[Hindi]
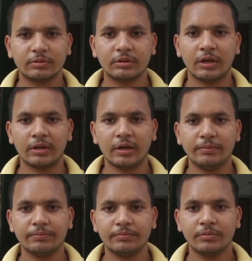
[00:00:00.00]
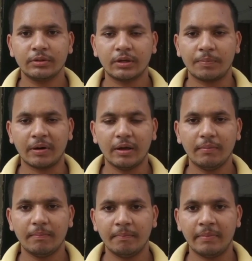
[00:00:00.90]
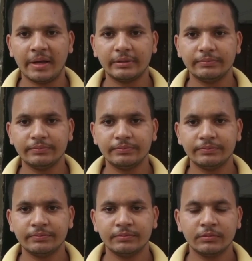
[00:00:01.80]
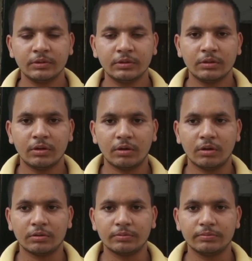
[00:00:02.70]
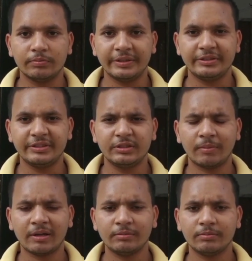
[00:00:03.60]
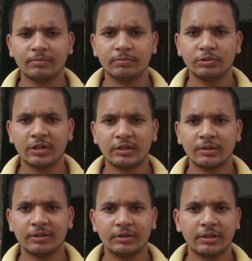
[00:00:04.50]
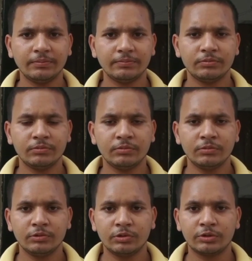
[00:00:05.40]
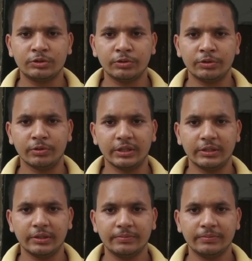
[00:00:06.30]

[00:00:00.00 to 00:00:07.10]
गहना कपड़ा बैग और बेडशीट सामान बहुत सारे सामान था जो कि चोरी हो गई है